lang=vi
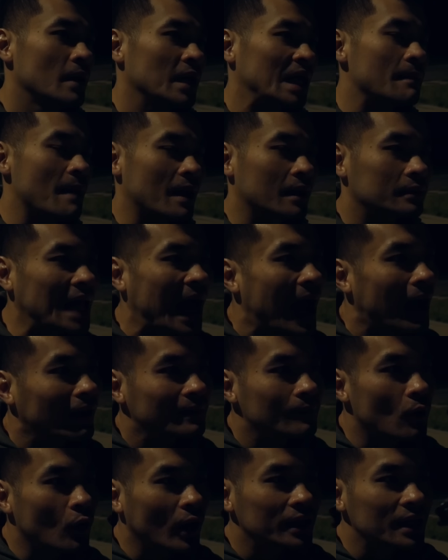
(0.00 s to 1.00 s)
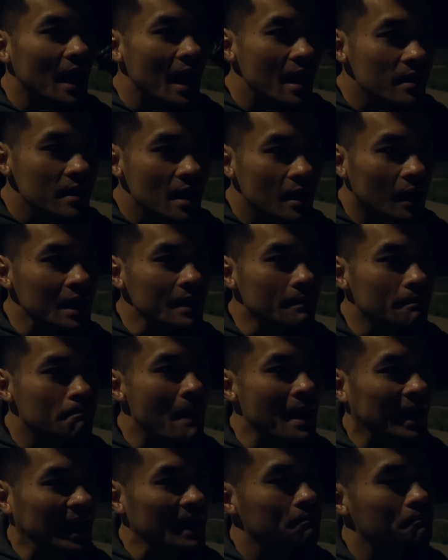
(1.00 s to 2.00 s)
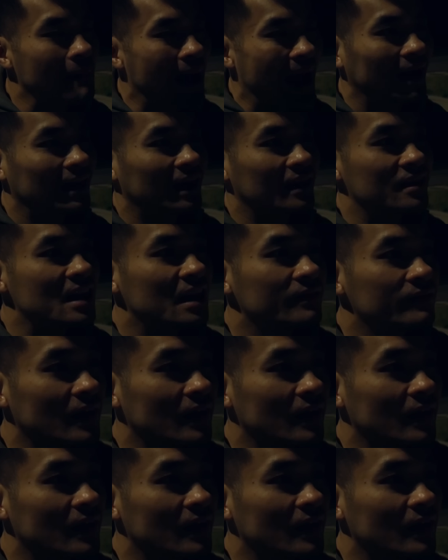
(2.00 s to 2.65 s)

Các bạn tạo ra một cái thế giới mà các bạn là nhân